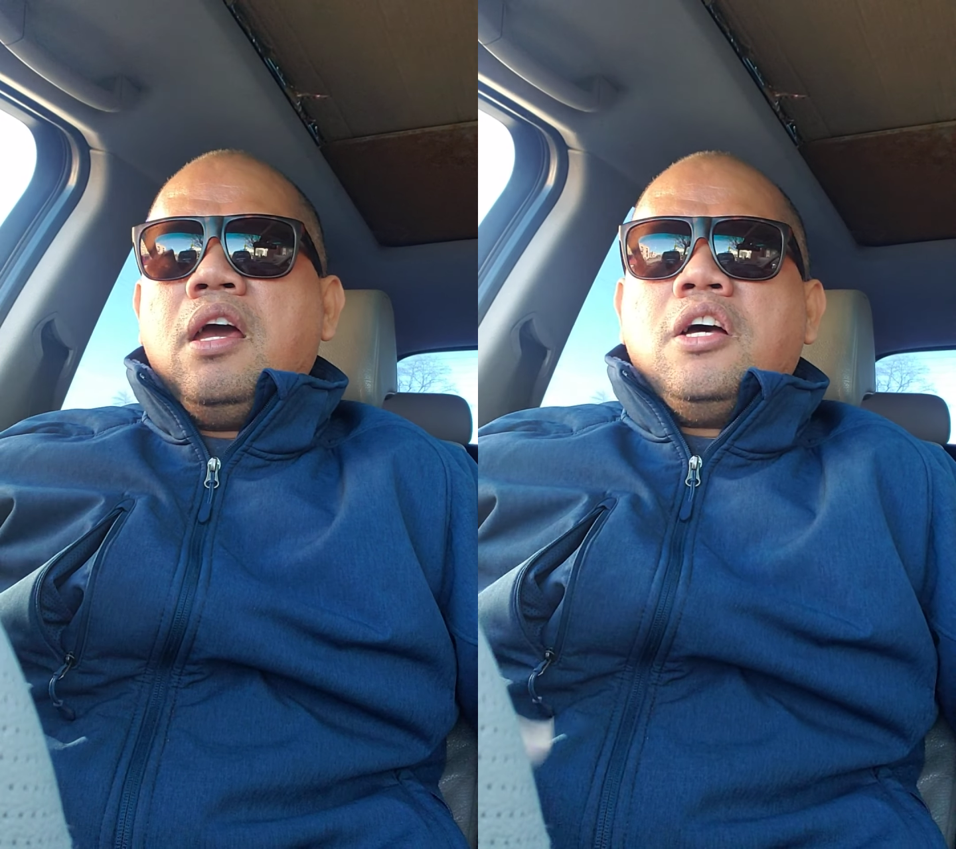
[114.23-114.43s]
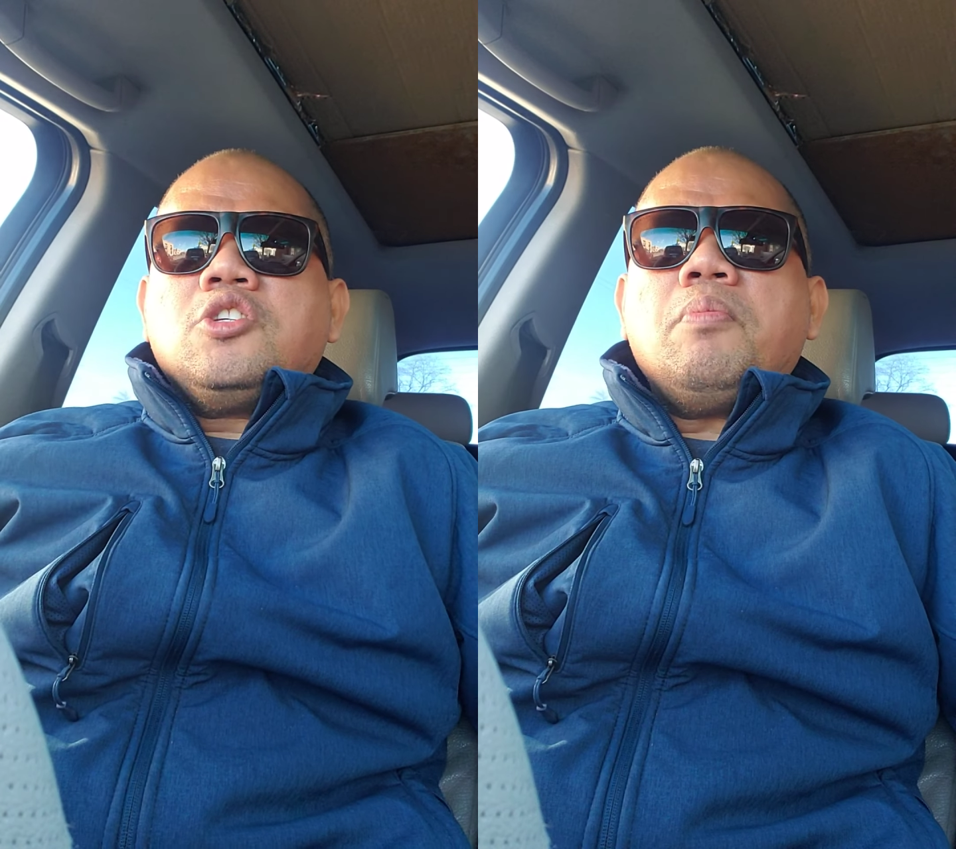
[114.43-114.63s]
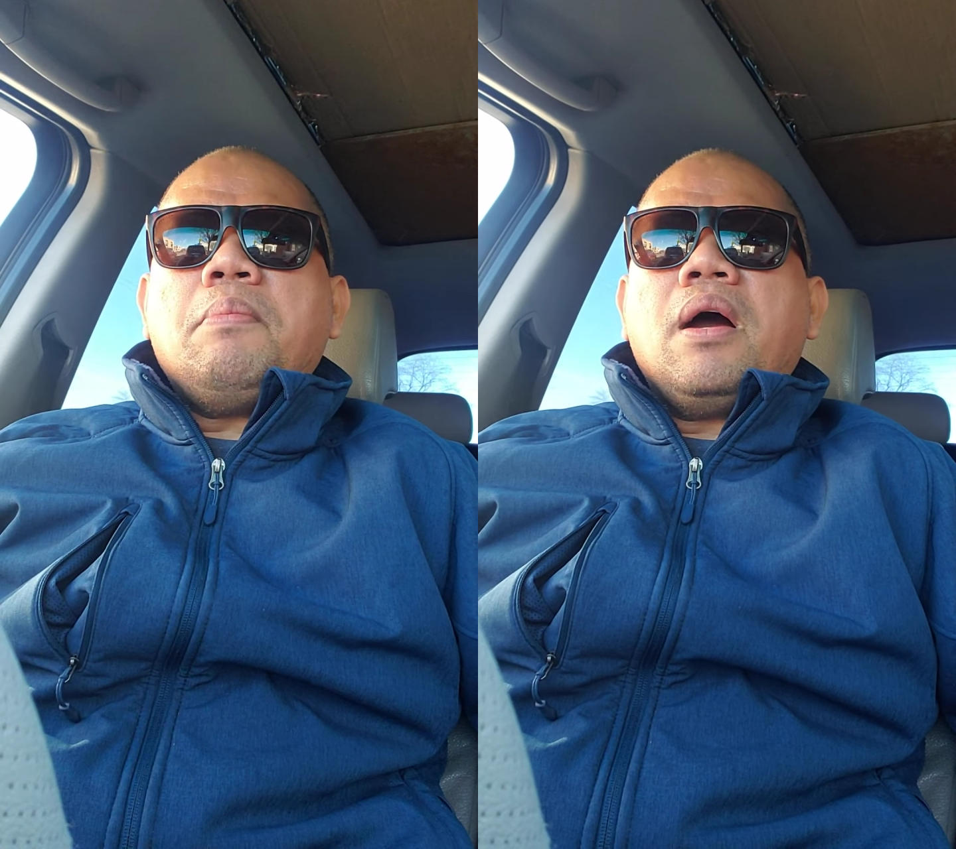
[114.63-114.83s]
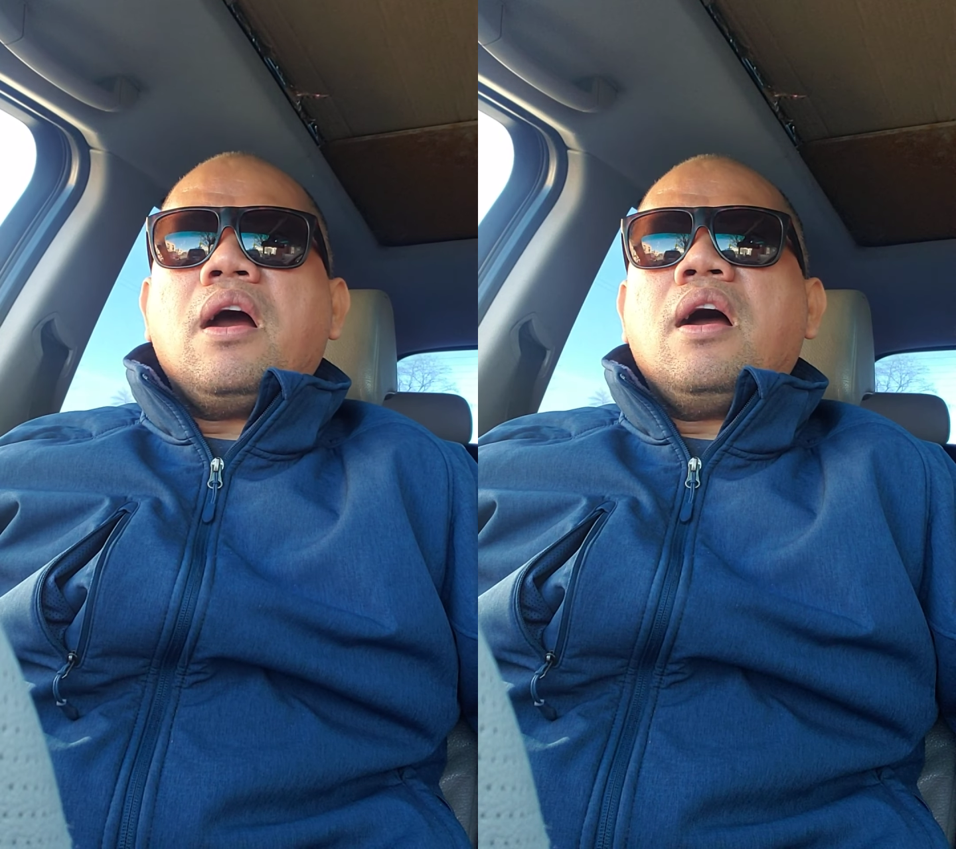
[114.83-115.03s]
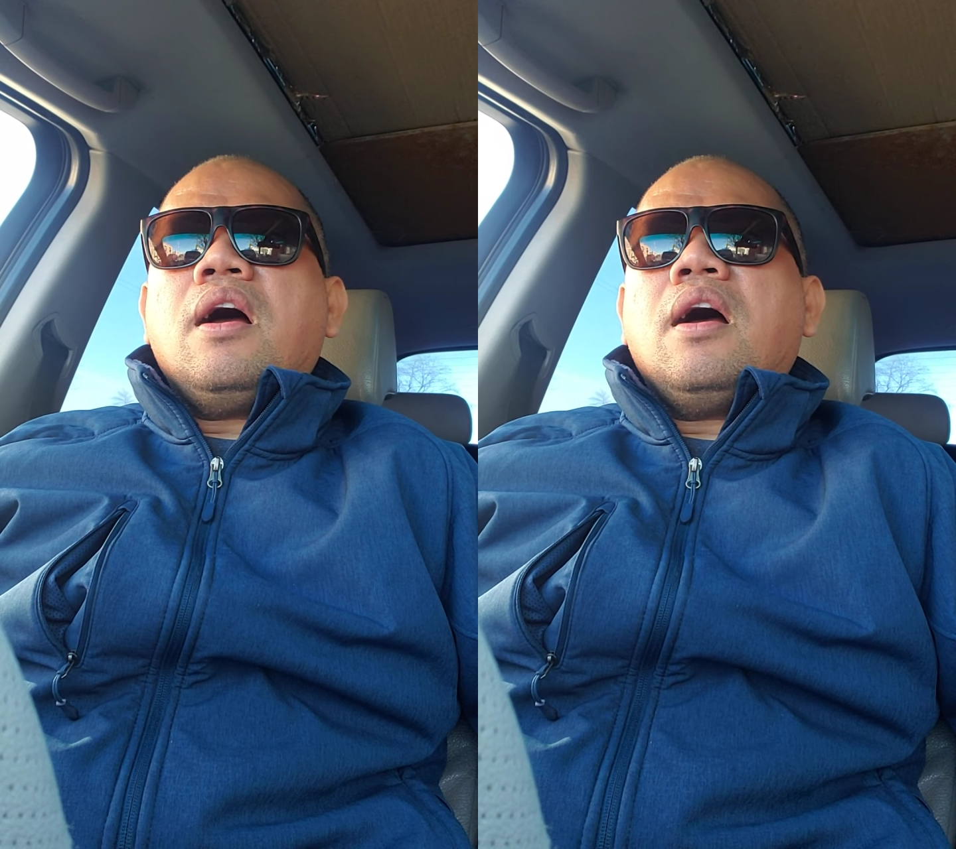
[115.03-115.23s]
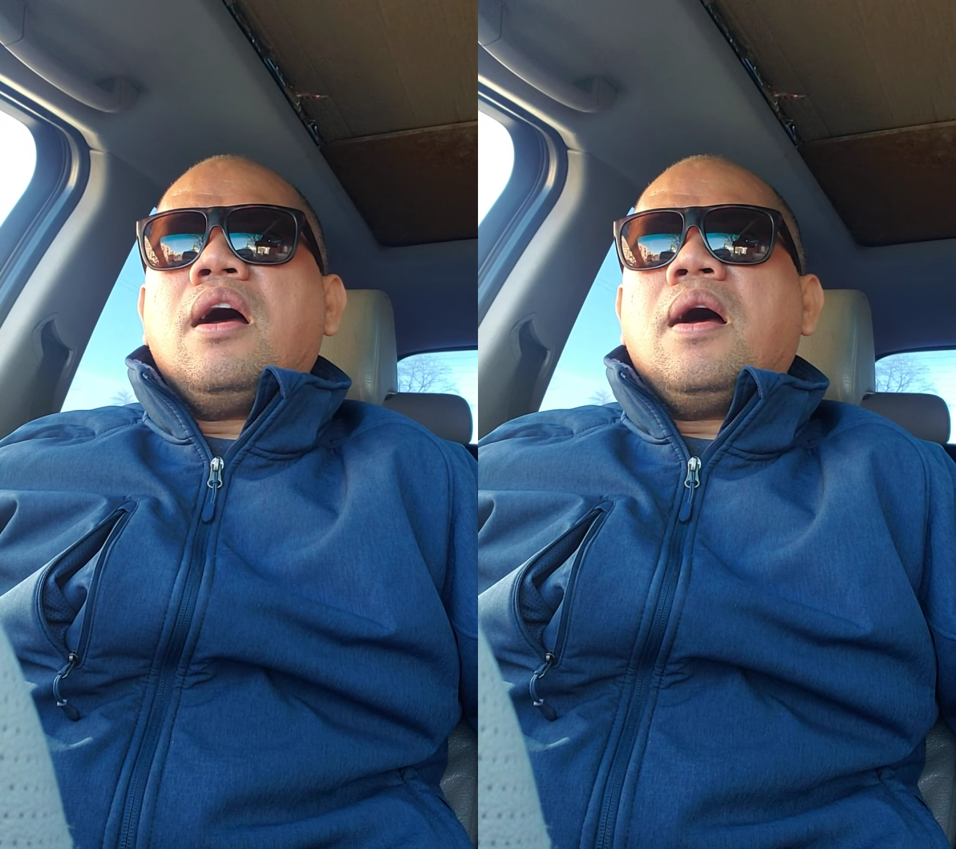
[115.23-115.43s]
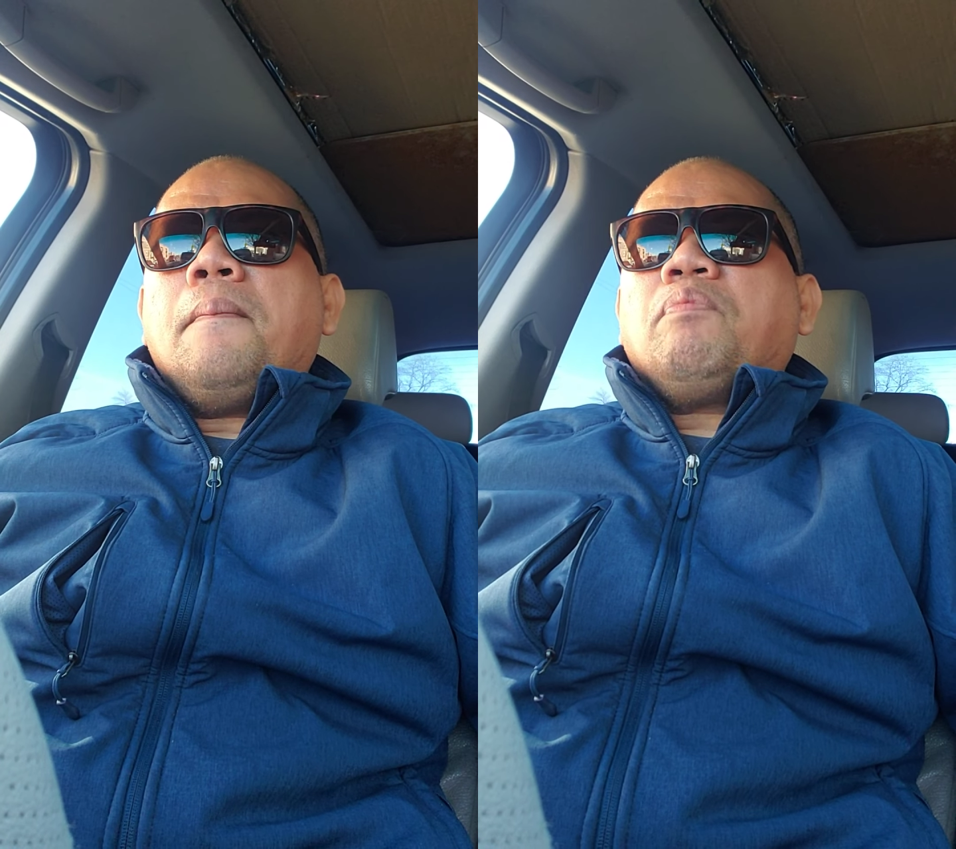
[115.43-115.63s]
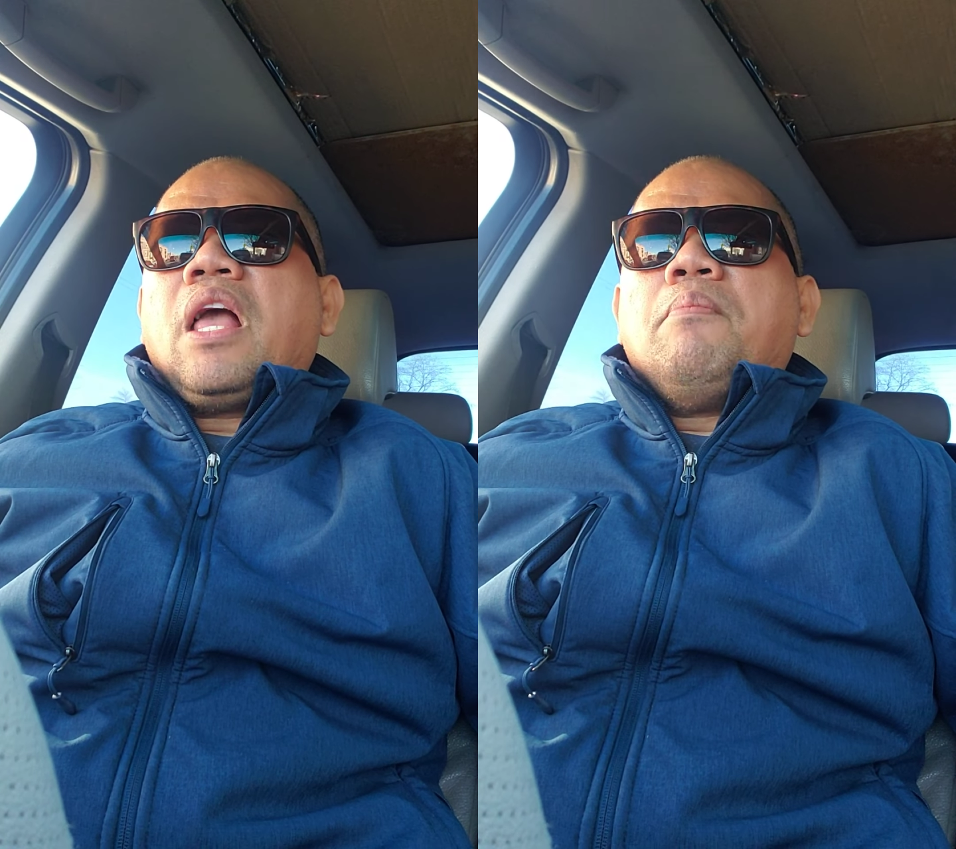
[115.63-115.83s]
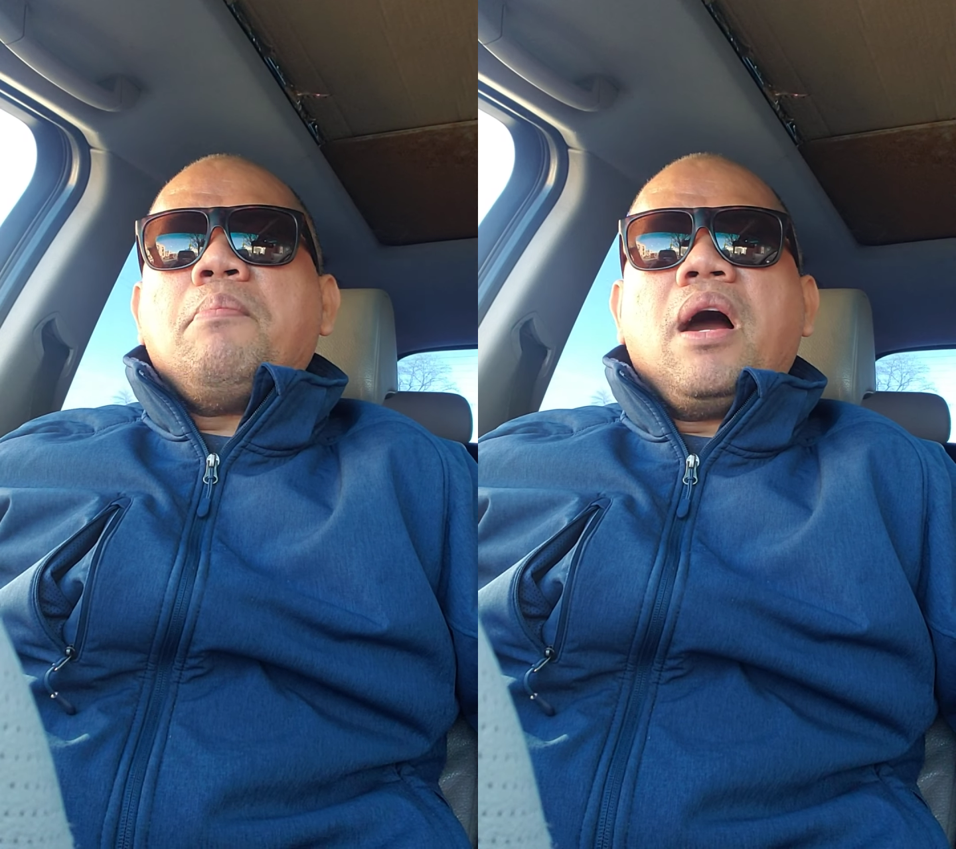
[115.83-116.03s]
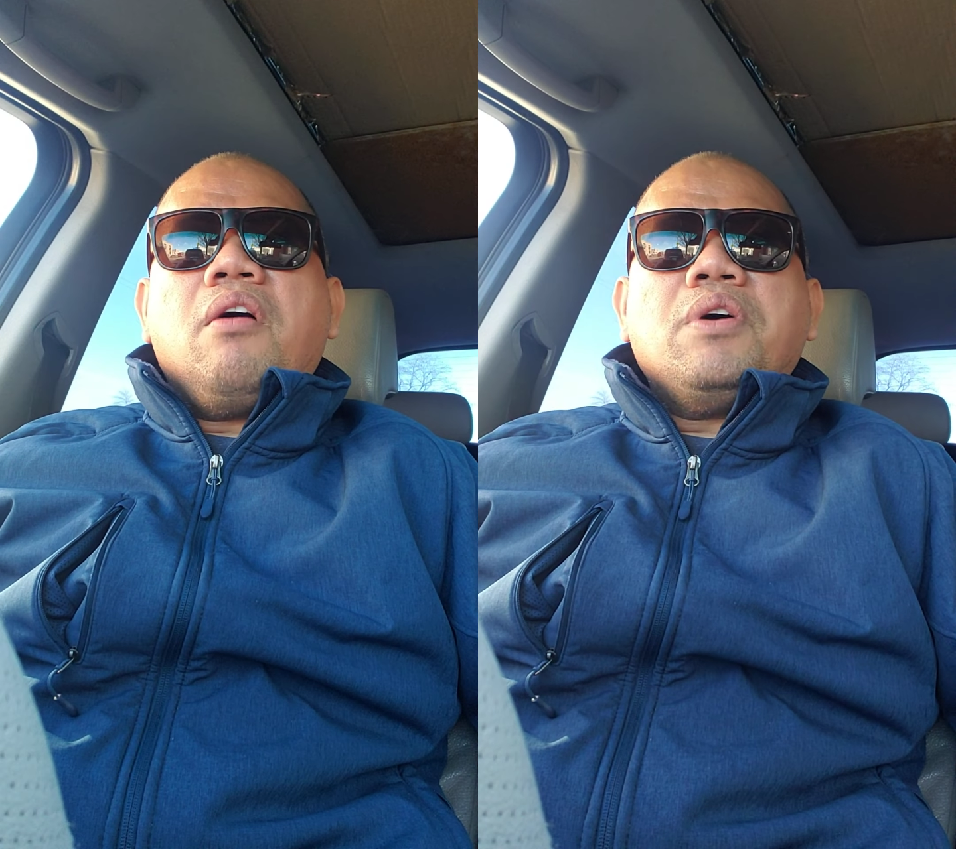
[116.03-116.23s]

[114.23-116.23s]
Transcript: So may mga may mga